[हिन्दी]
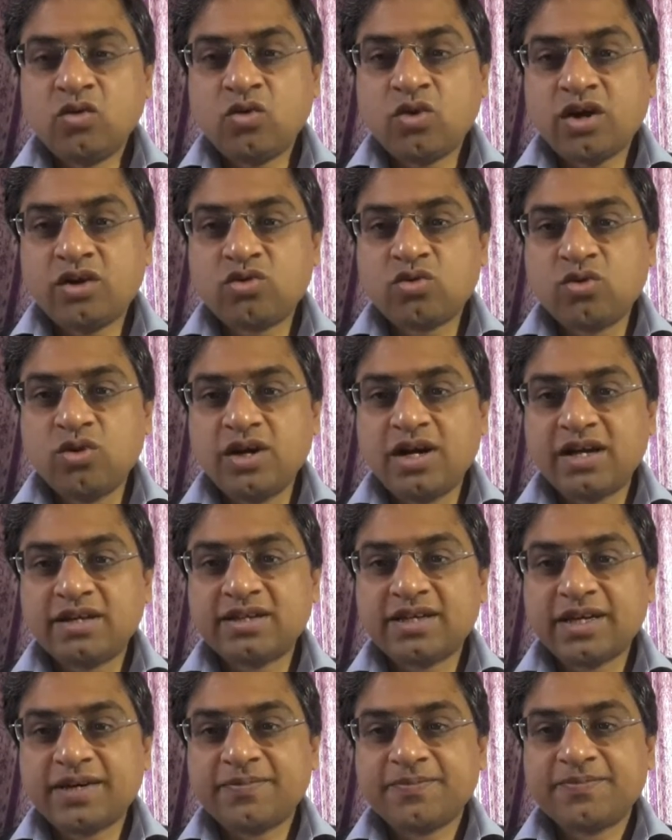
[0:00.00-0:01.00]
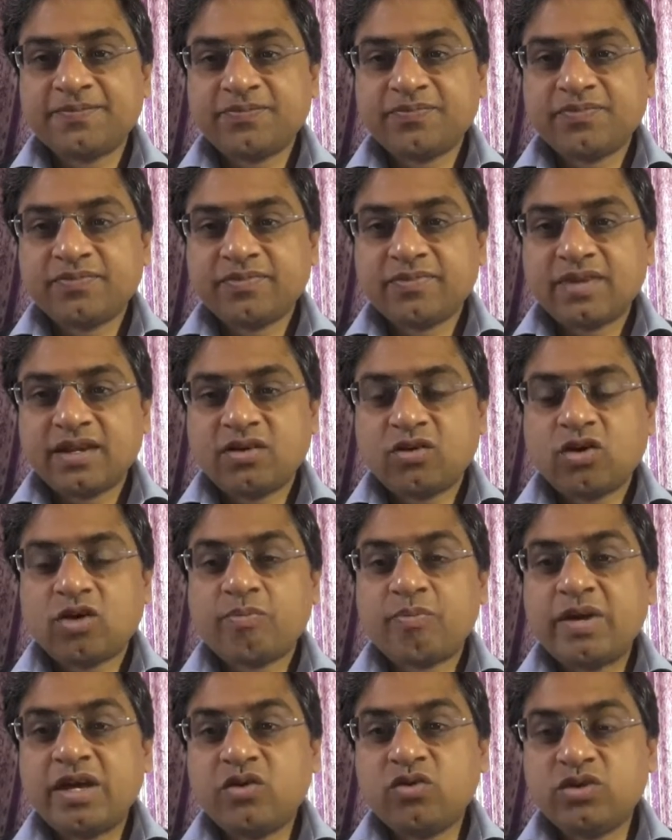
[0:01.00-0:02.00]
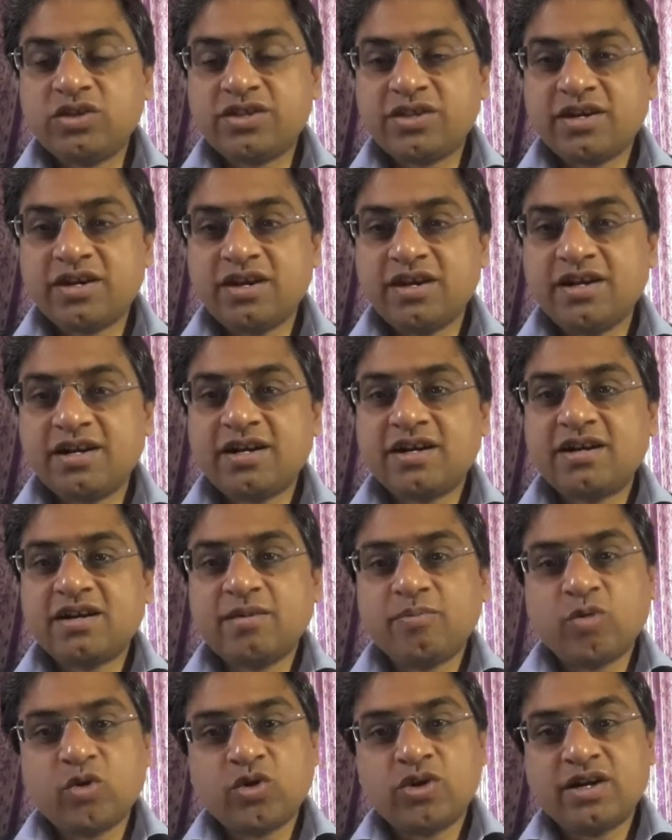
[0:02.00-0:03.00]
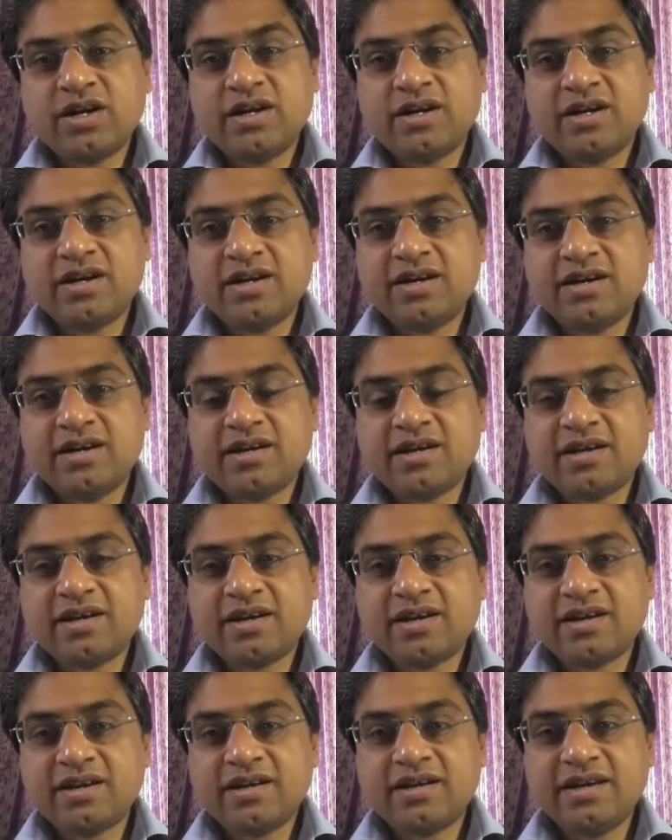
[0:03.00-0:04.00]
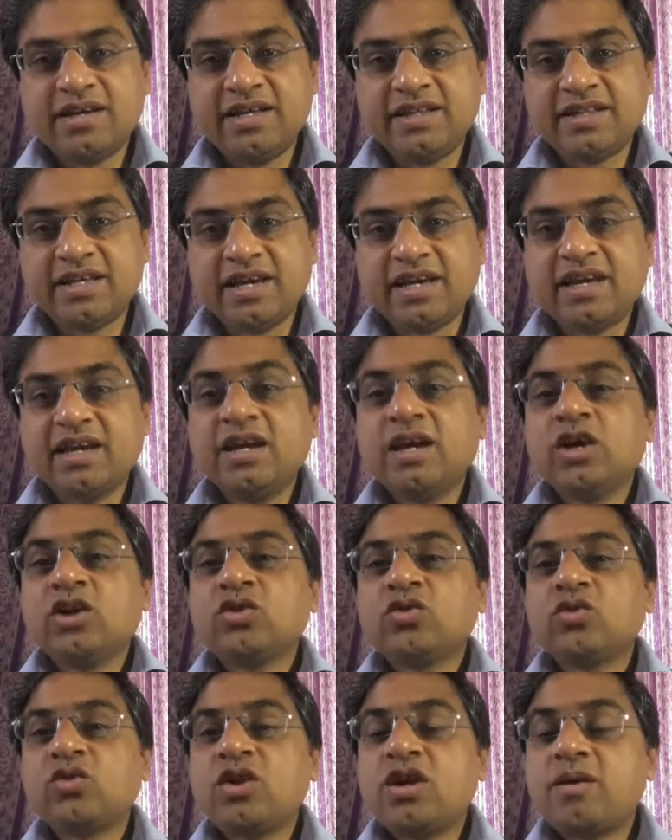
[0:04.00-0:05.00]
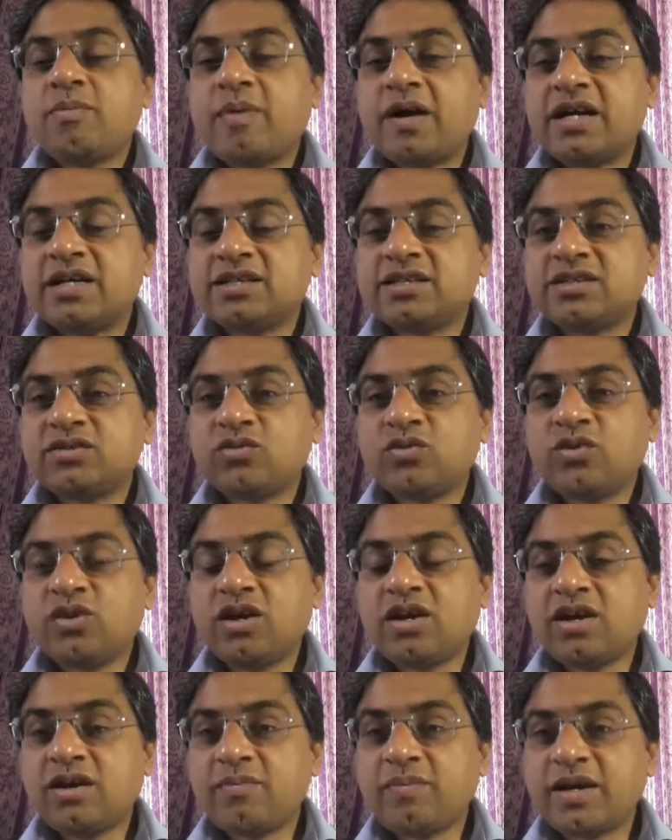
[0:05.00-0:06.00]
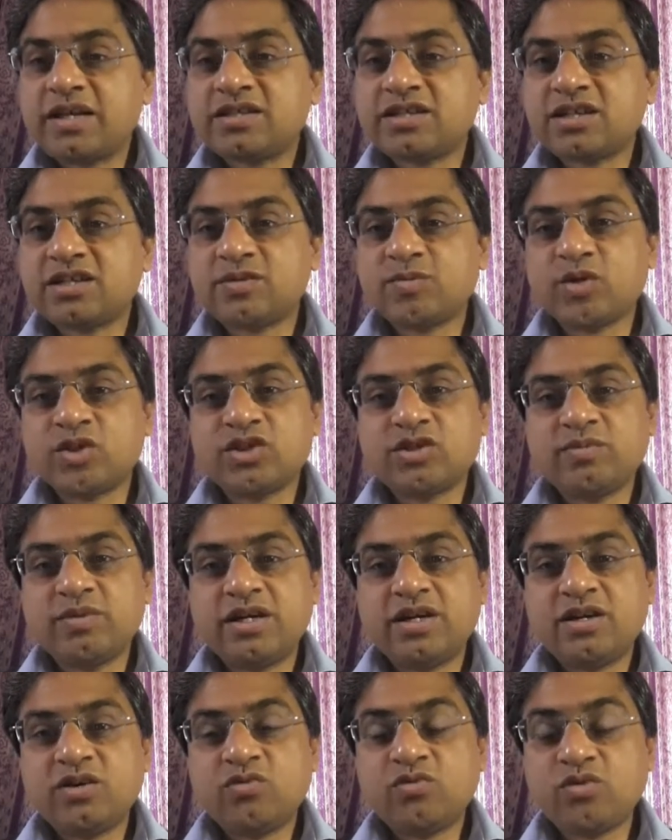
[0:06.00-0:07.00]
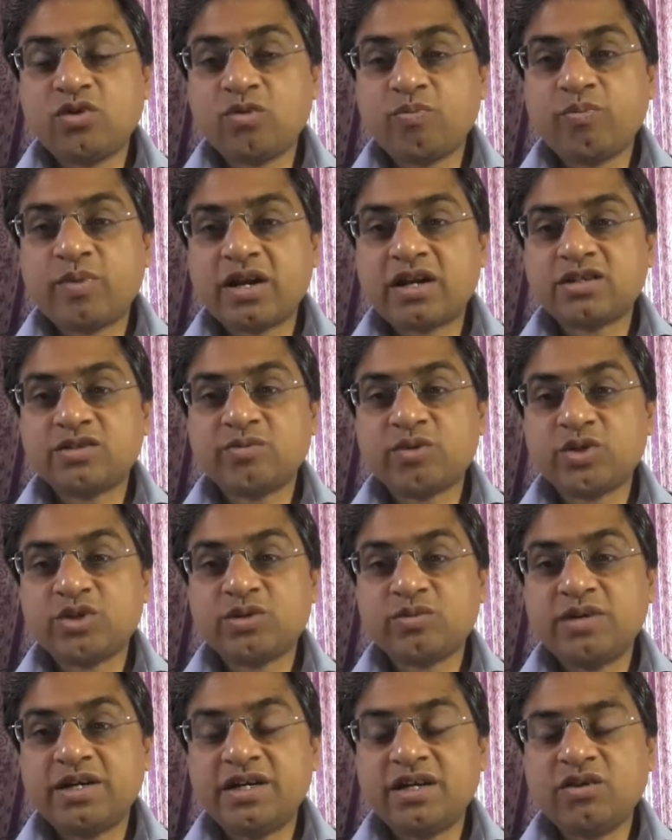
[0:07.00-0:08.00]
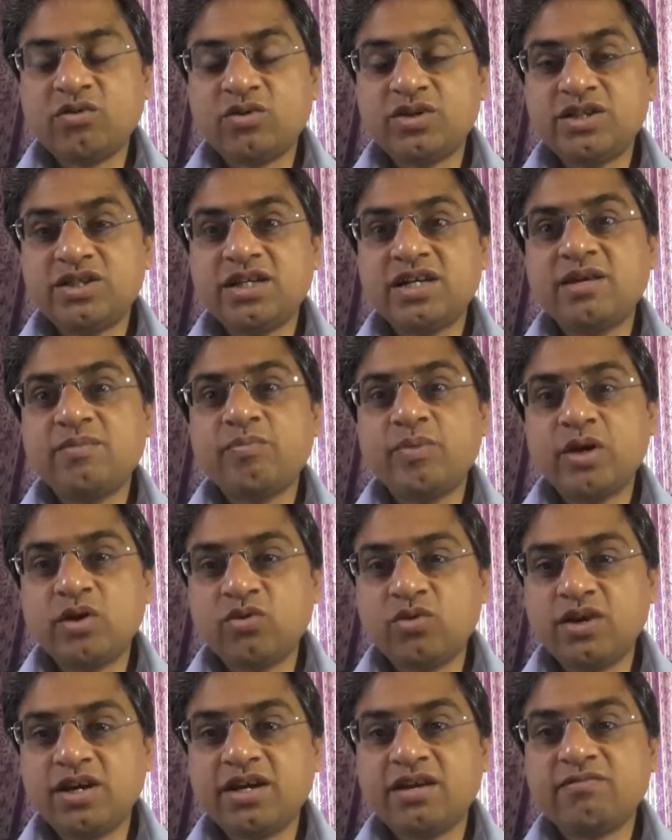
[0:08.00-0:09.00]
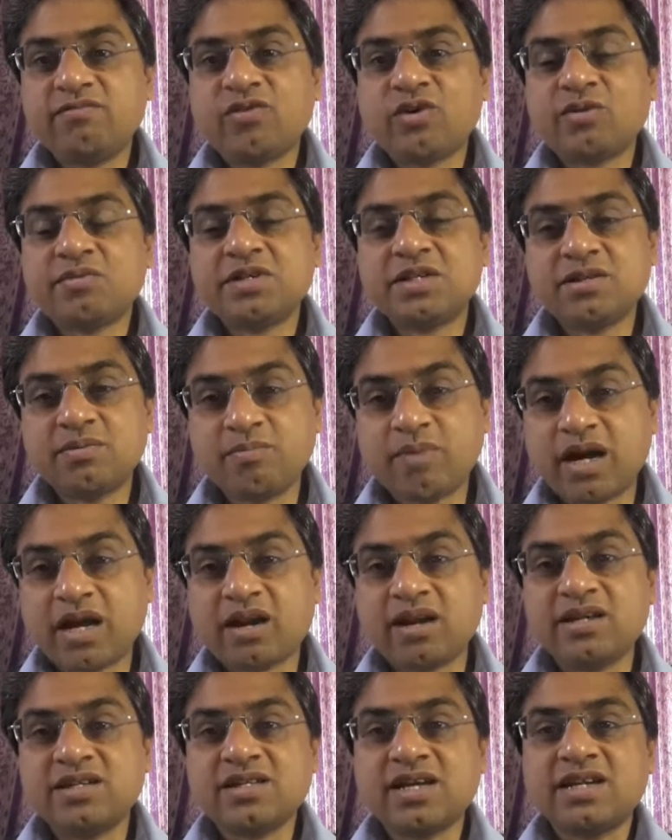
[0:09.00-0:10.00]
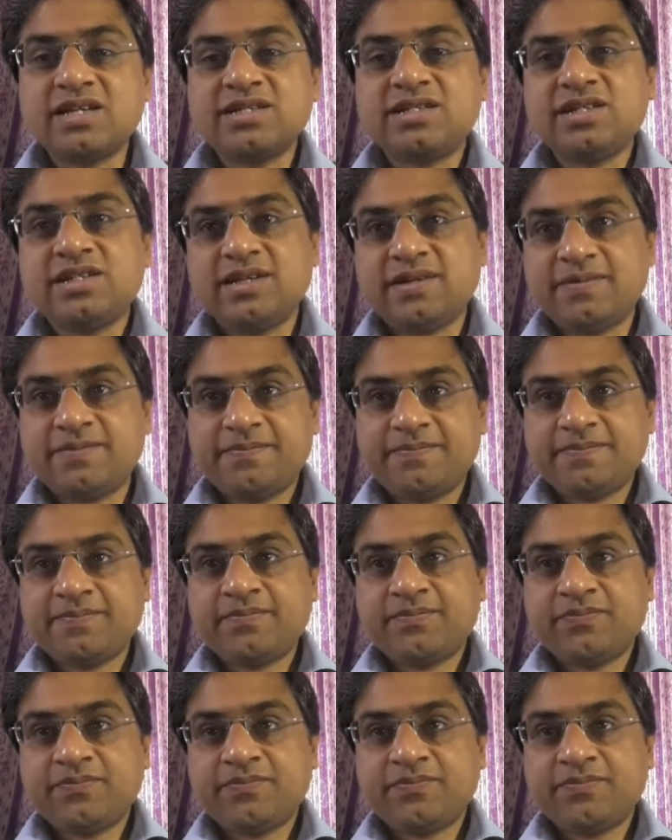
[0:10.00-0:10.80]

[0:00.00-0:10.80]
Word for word: को कंट्रोल करते हैं और पेरोल से रिलेटेड रिपोर्ट uh, uh, लेते हैं तो उनके पास उनके पास रिस्पॉन्सिबिलिटी उनके ऊपर रिस्पॉन्सिबिलिटी होनी चाहिए कि पेरोल की इन्फॉर्मेशन बाहर नहीं जानी चाहिए